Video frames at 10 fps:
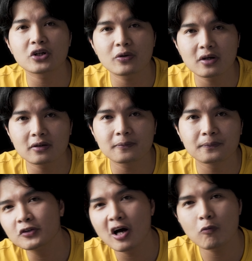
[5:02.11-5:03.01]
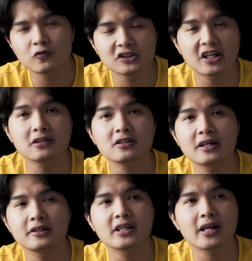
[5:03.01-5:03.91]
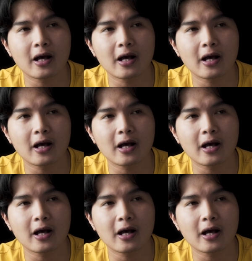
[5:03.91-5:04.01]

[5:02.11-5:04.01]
triệu lận vừa học vừa trả lương là như thế